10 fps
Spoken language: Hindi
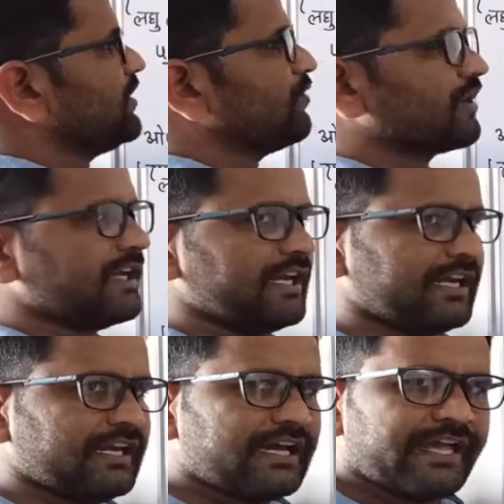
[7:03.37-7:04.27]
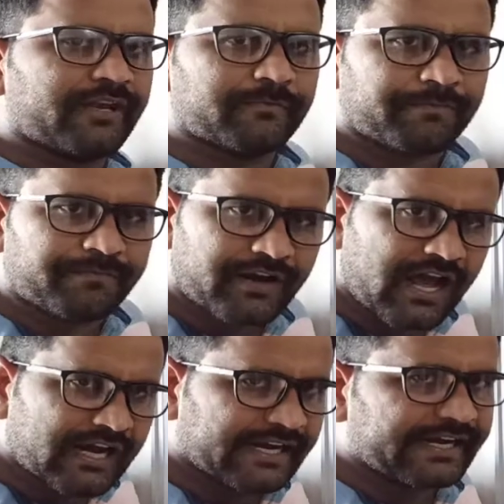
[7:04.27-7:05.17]
सी होंगी
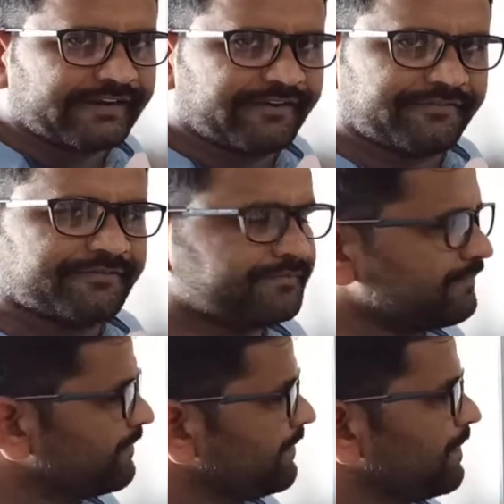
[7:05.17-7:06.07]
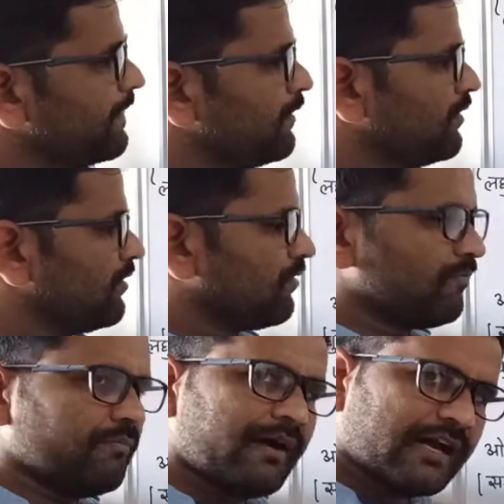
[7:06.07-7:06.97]
इंफ्रारेड
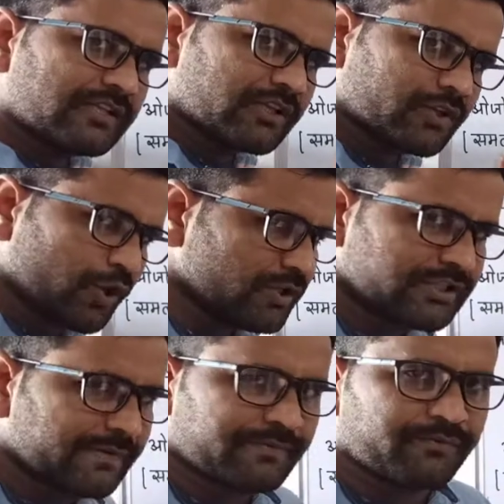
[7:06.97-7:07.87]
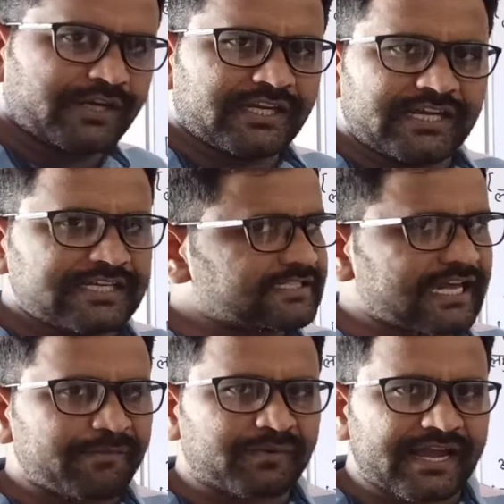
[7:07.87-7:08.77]
बात कॉन्सेप्ट वही है इससे
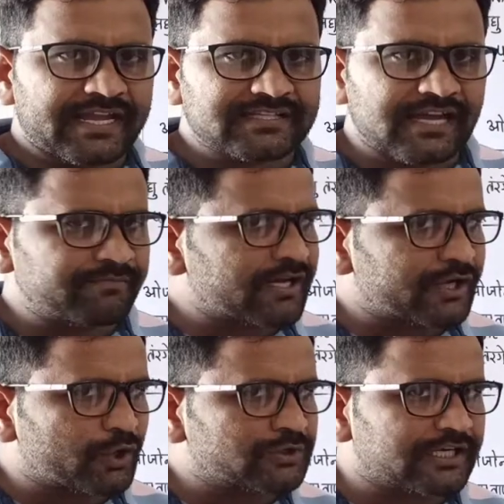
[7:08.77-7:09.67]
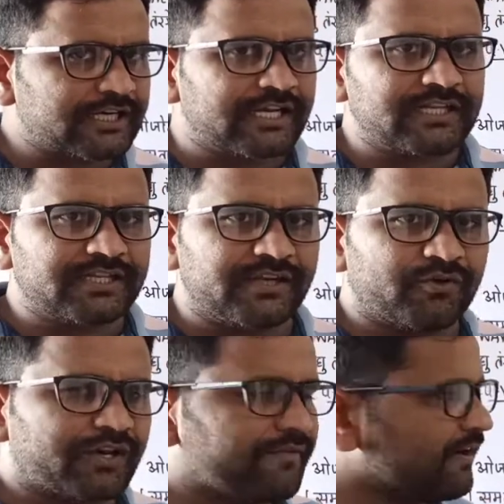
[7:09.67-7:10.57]
आपका एग्जाम का क्वेश्चन गलत नहीं
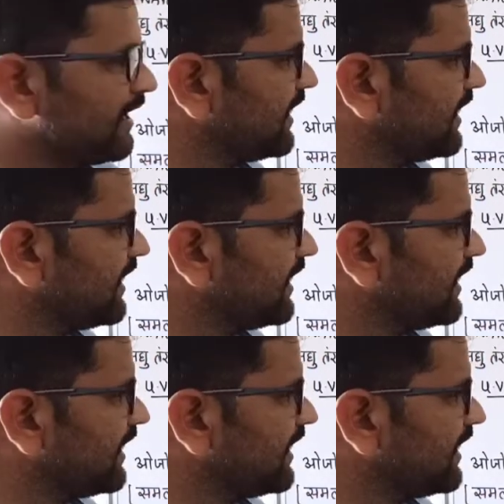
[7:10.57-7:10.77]
होने वाला